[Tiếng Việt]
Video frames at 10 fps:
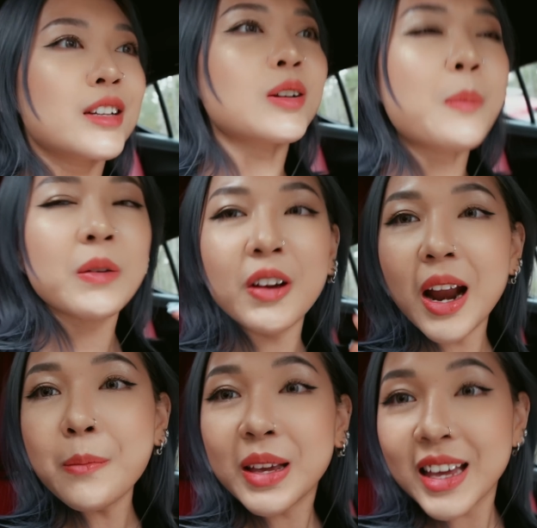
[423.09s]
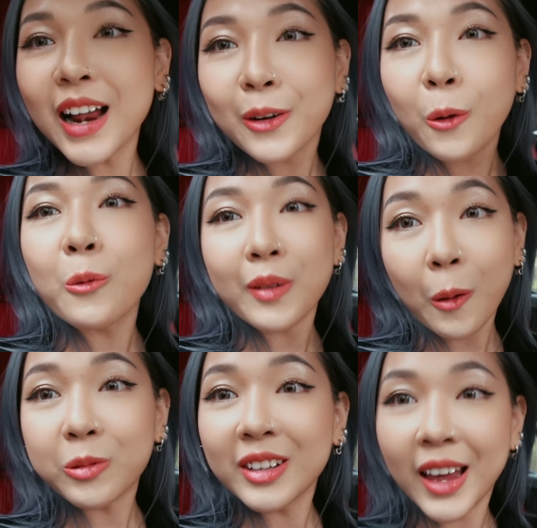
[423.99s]
Xong mình về đây mình nghĩ là nó cũng
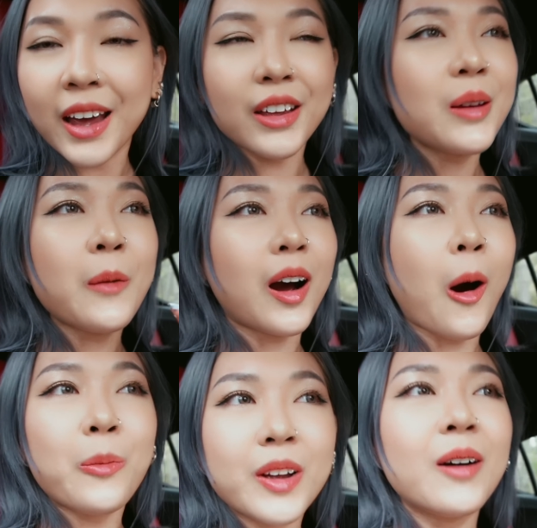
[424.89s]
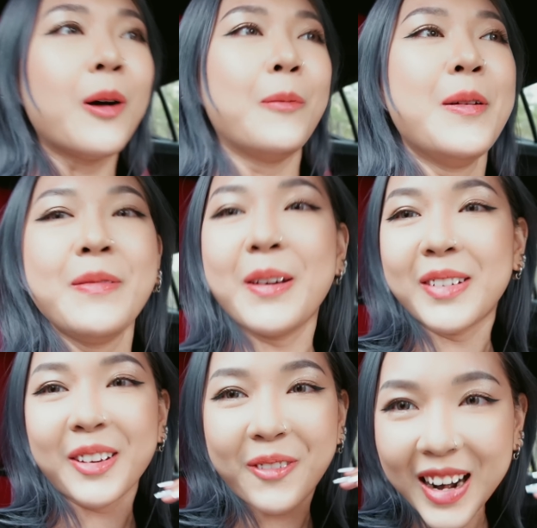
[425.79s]
nóng như thế Nhưng mà không nhá Ở bên Mỹ
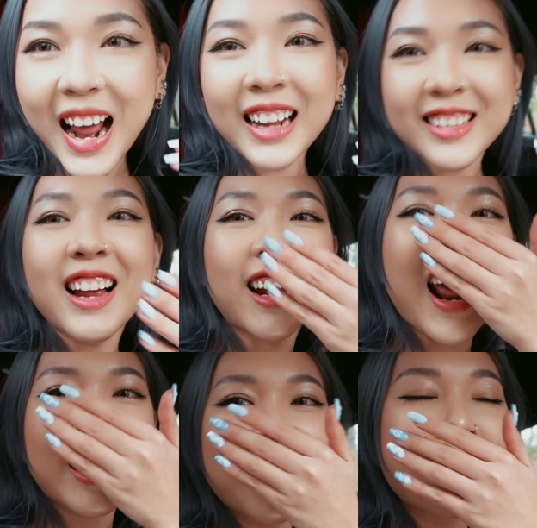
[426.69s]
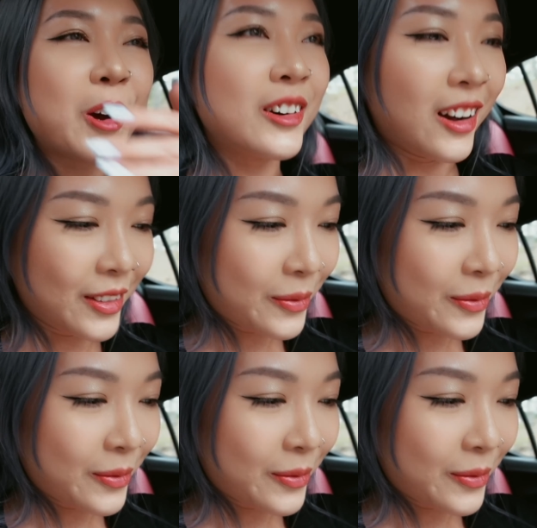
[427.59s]
bây giờ vẫn đang rất là lạnh nhá mọi người